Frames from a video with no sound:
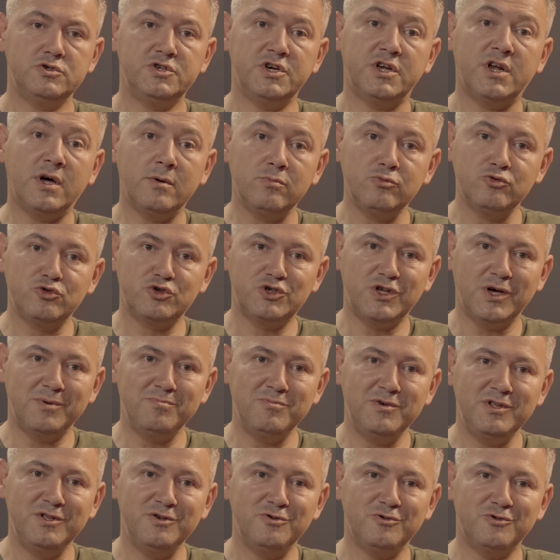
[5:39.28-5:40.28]

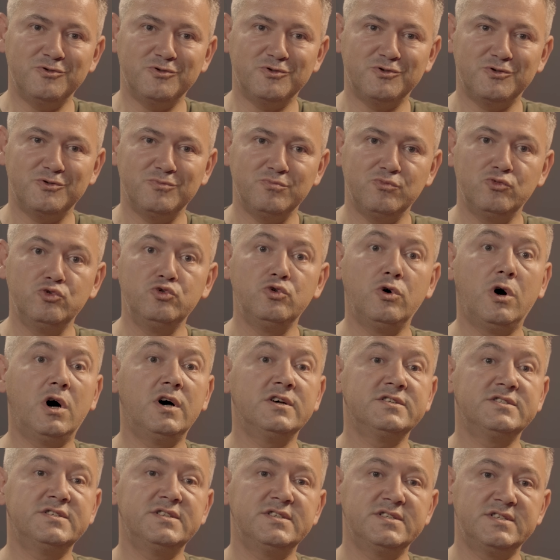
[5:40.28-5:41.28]
Cerablus'tan biliyoruz,
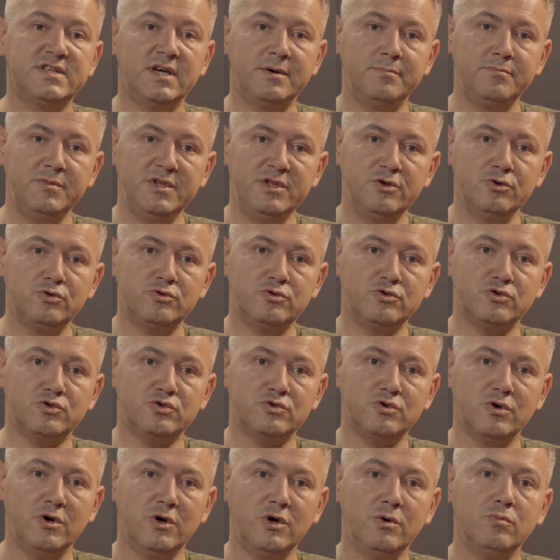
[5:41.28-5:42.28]
bunu Aziz'den
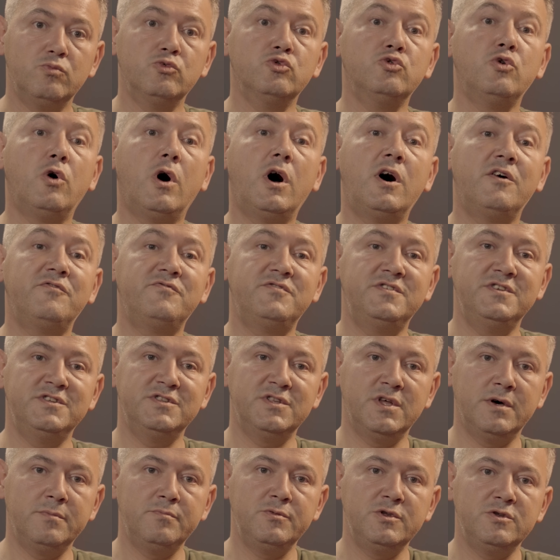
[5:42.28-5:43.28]
biliyoruz, bunu
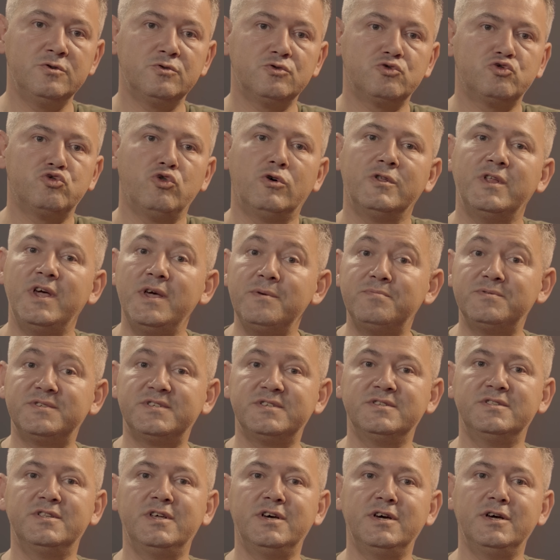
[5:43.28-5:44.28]
Afrin'den biliyoruz. Şu an
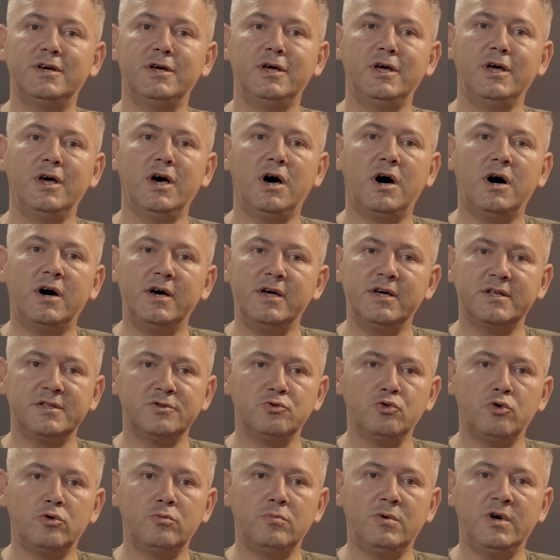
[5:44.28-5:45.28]
hepsinde
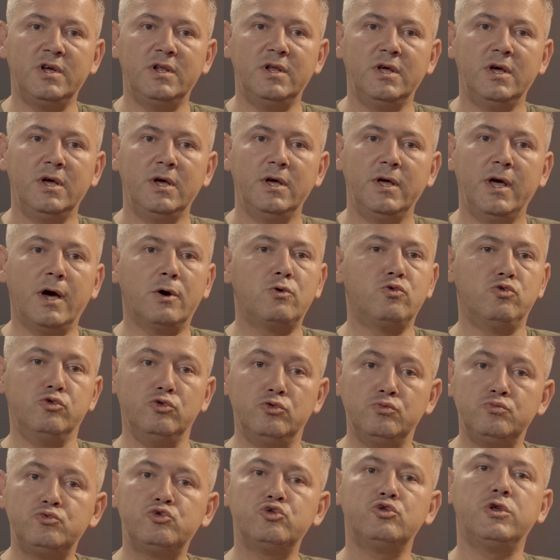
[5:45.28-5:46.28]
hayat normal. Ya
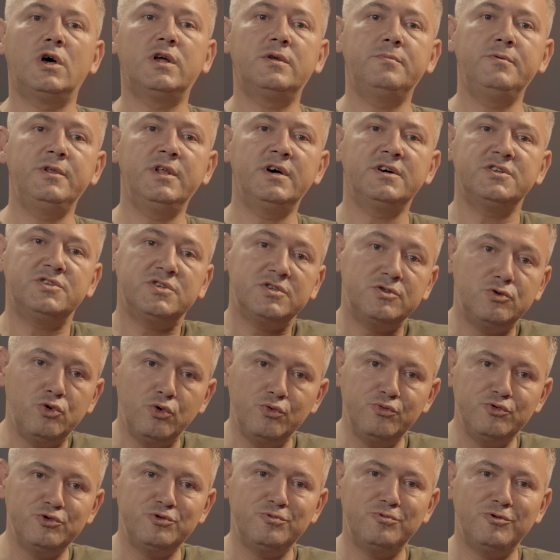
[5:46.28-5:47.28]
kuyumcular bile açık,
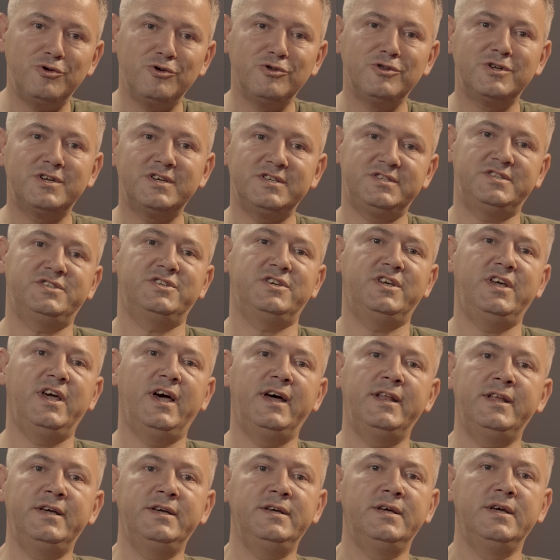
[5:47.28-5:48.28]
döviz büroları açık.
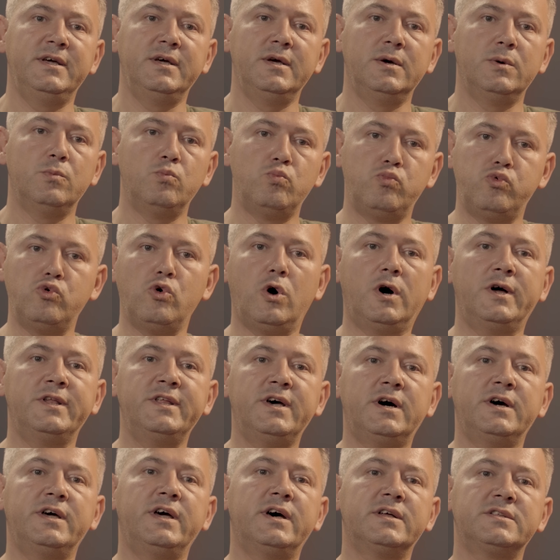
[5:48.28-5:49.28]
Yani bu
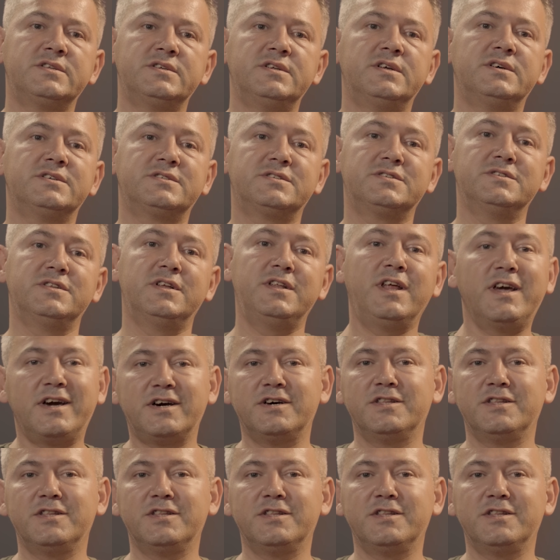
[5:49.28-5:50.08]
hani hayatın aslında ne